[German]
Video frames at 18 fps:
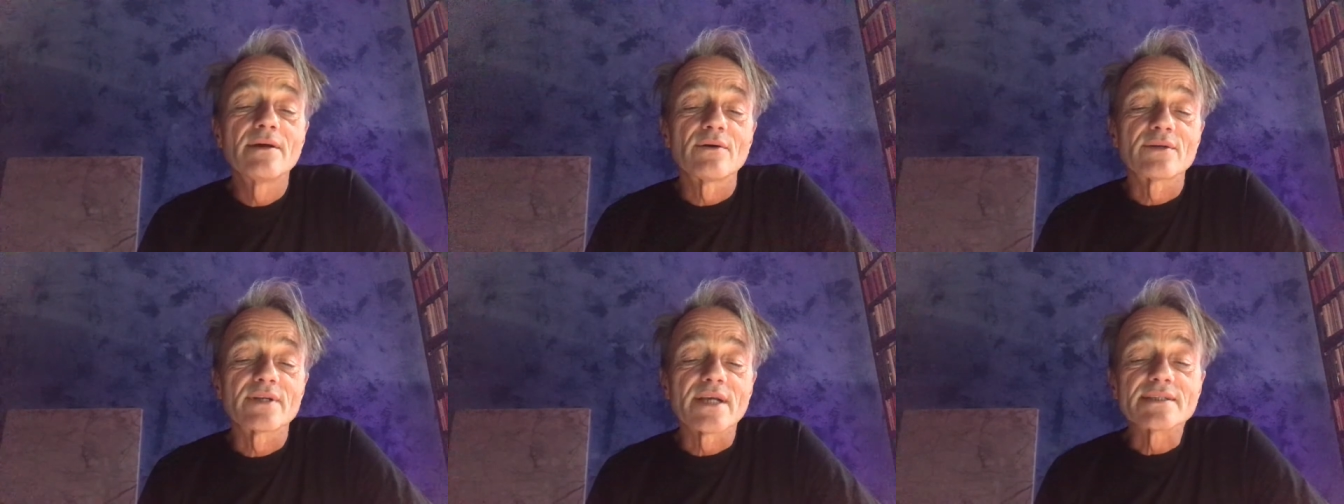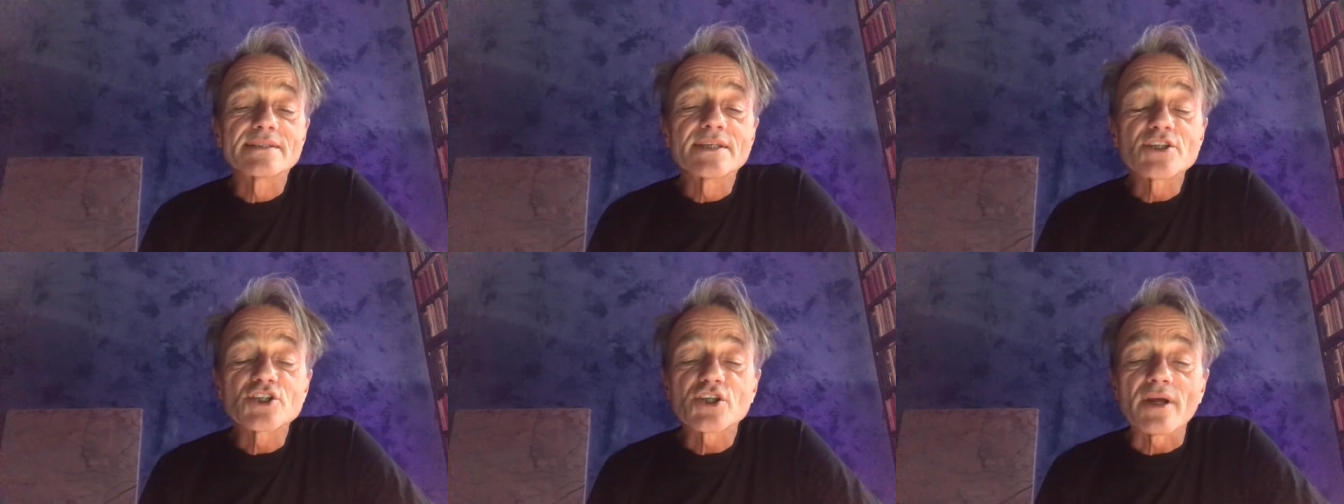und er
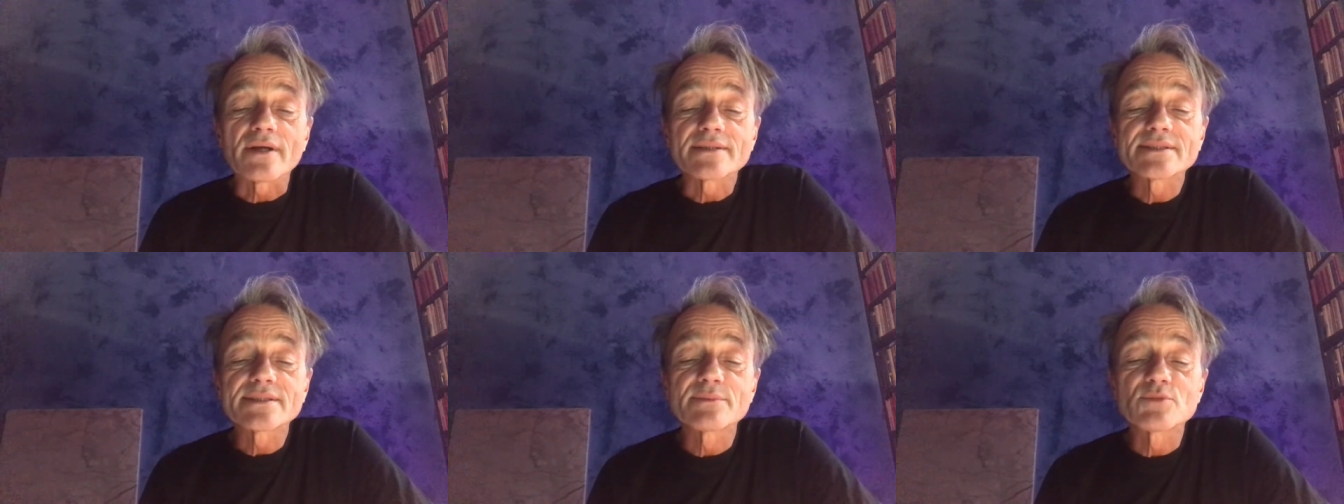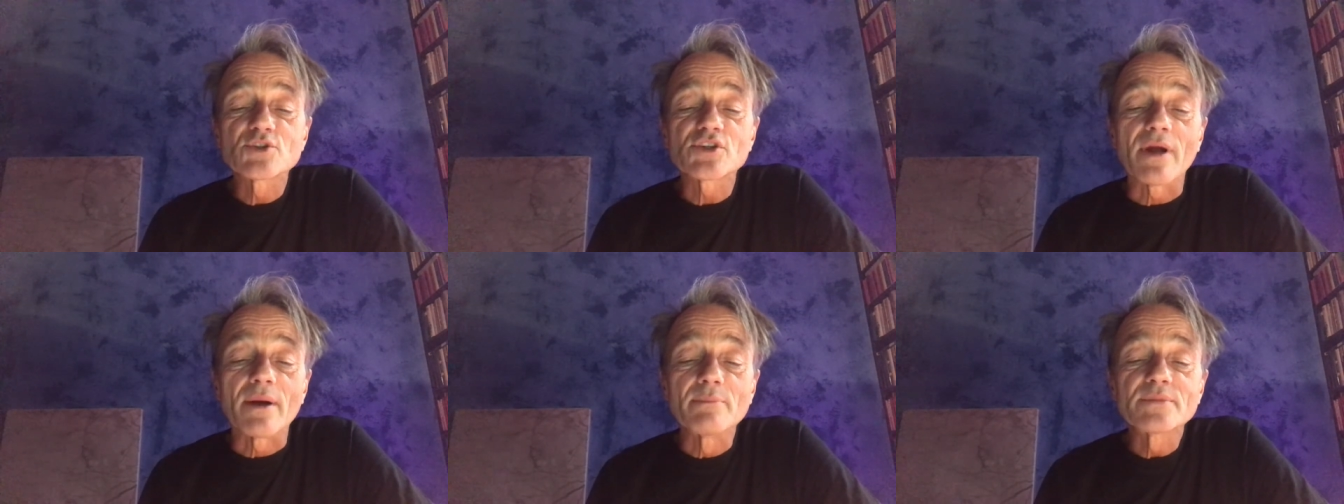sich statt zum
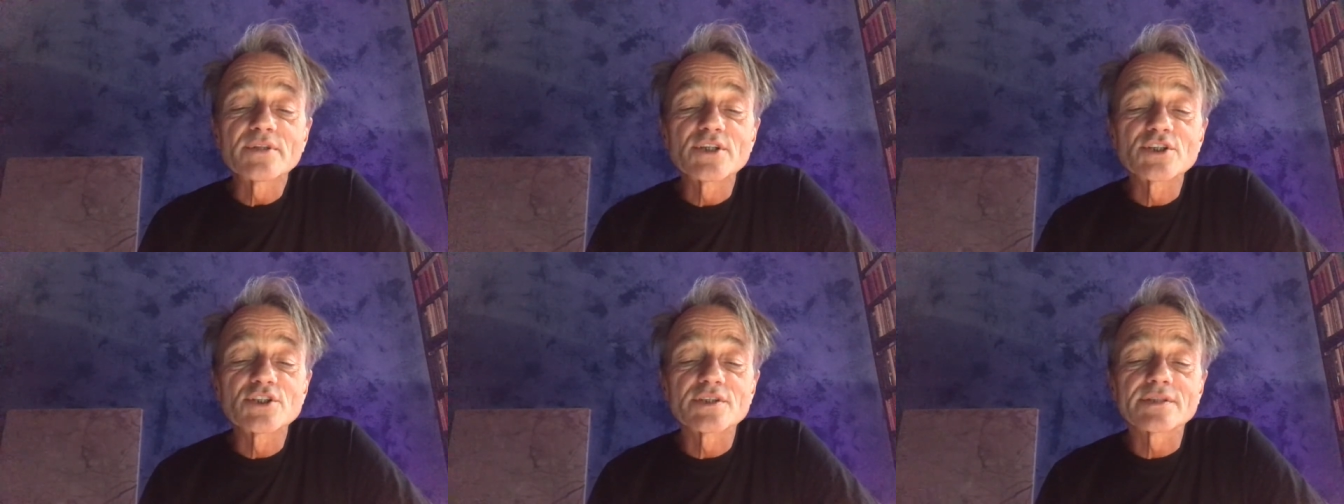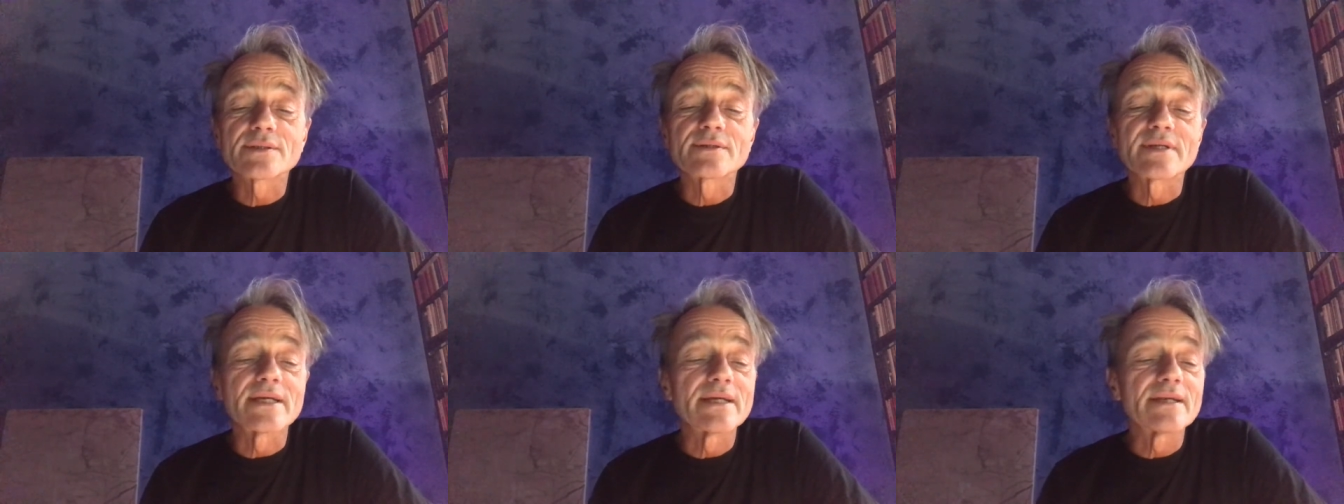Stammtisch zu
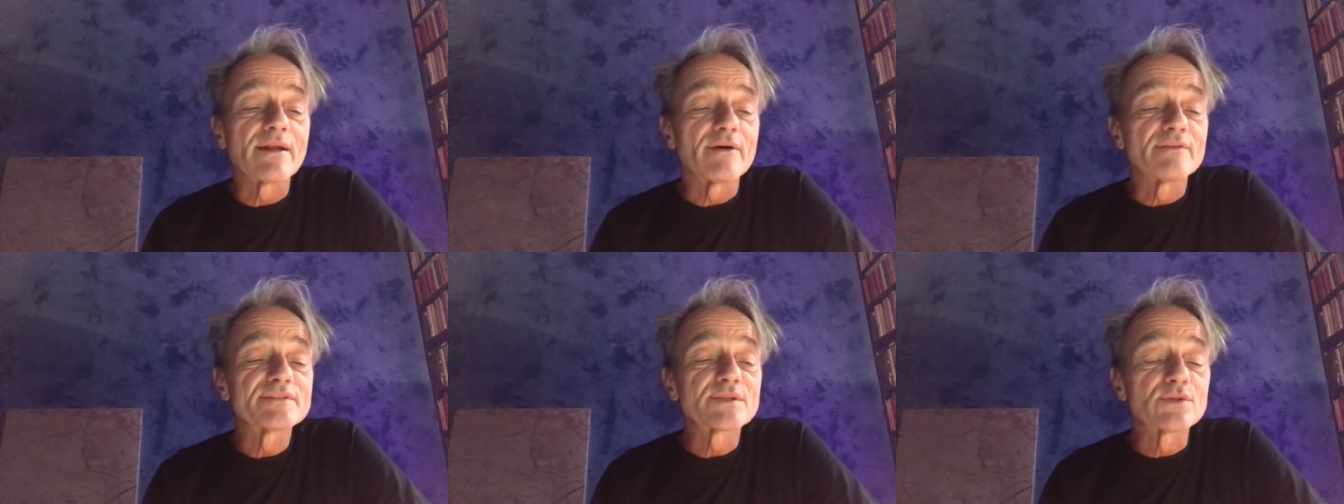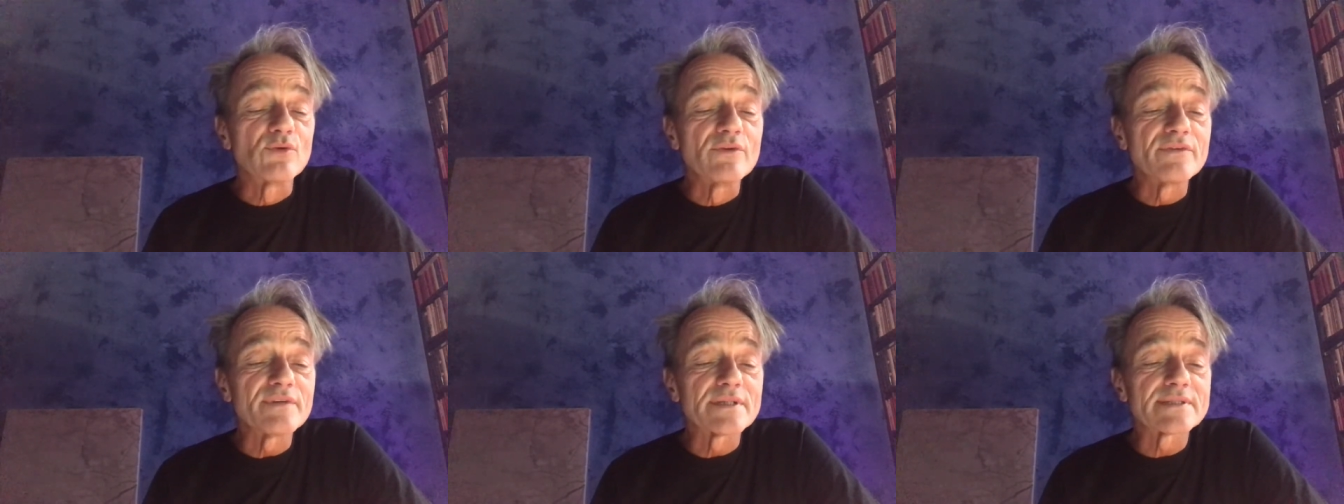gehen aufs
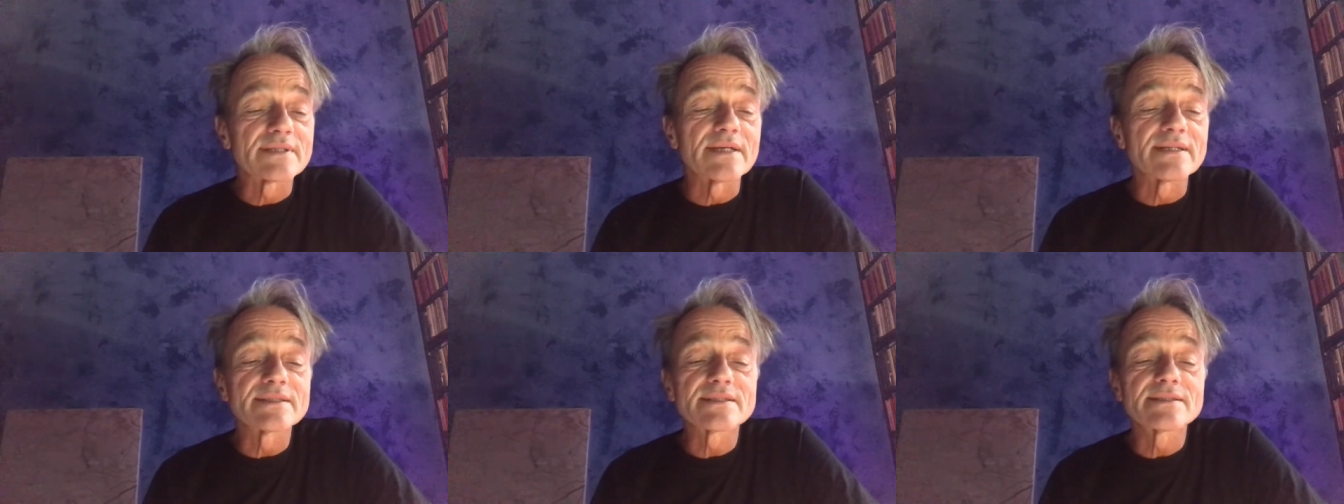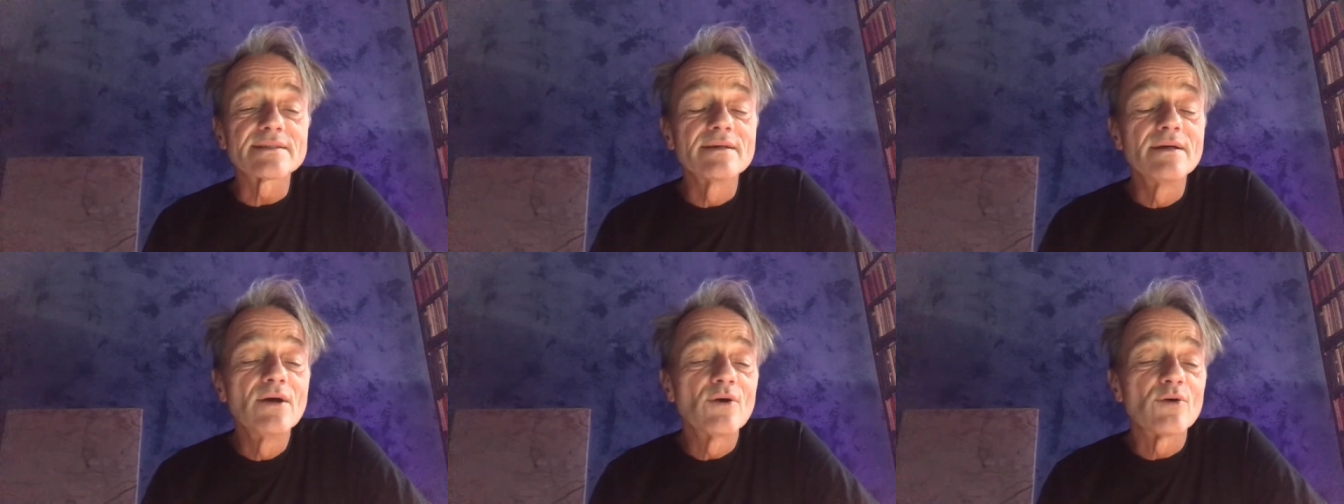Sofa setzen